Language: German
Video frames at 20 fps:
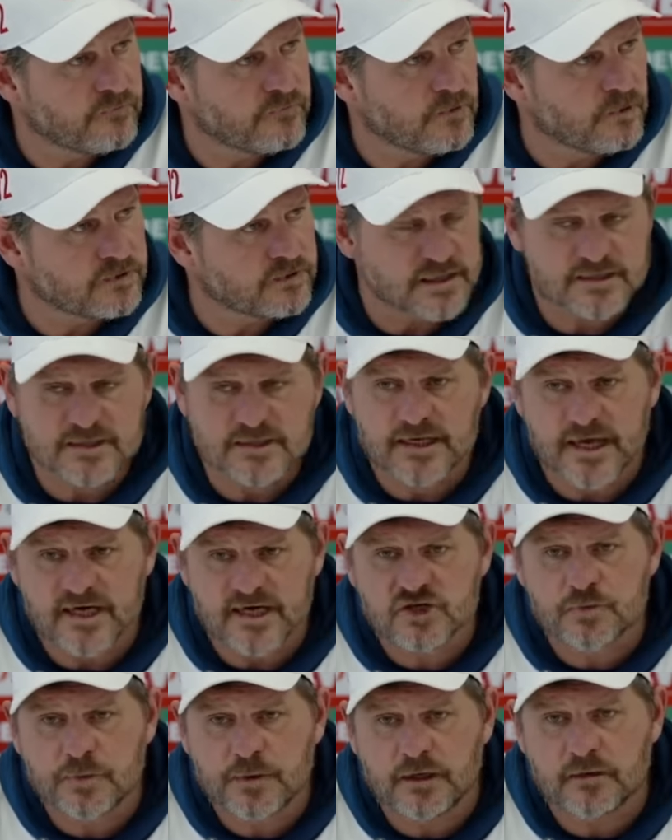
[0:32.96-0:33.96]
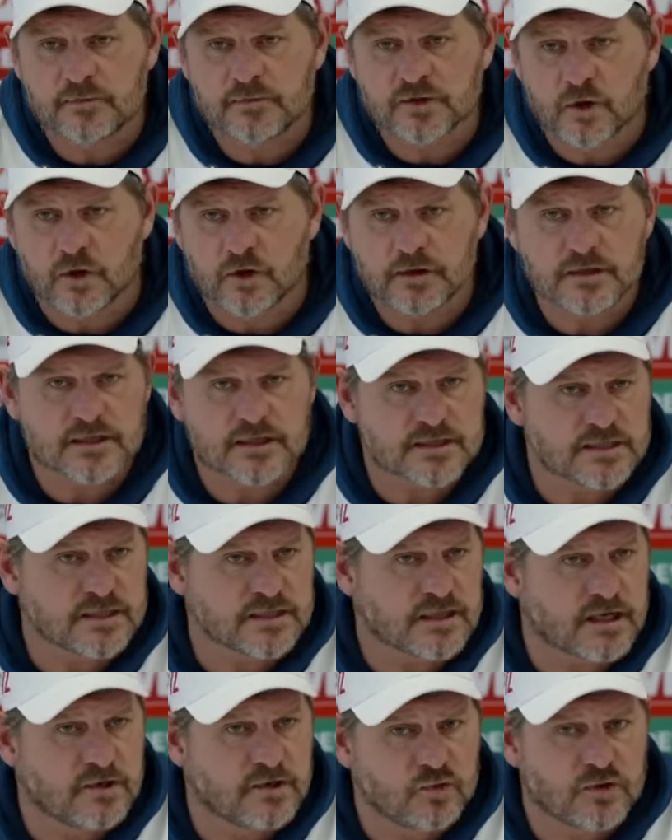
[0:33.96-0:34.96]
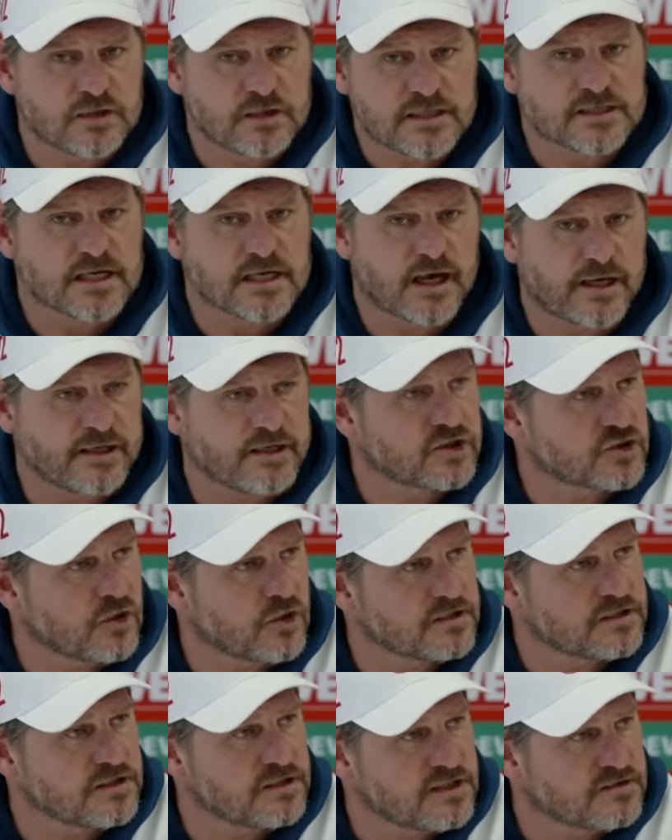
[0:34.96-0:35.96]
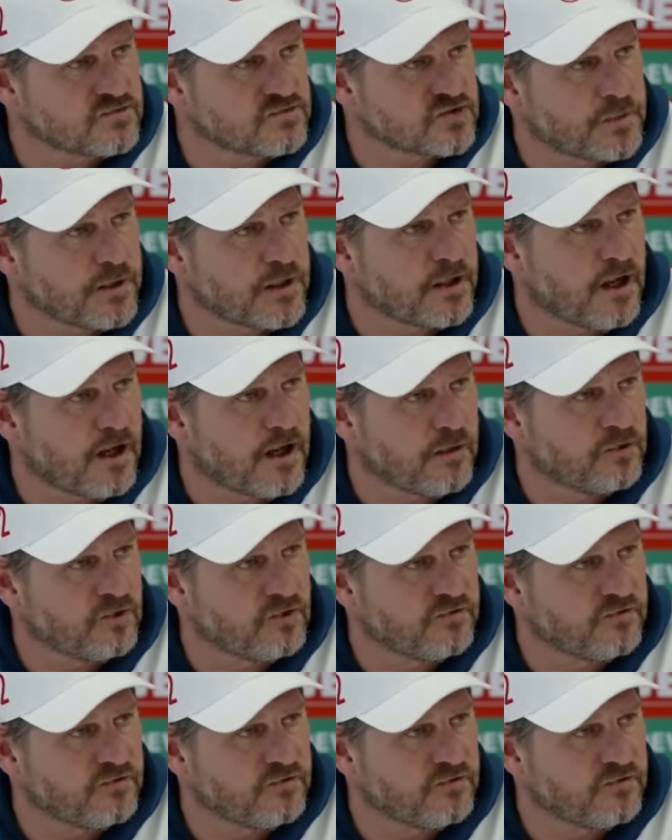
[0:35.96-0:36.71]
Und das sind Endspiele, bedeuten, dass ich dann nur diese eine Chance in diesem Spiel habe.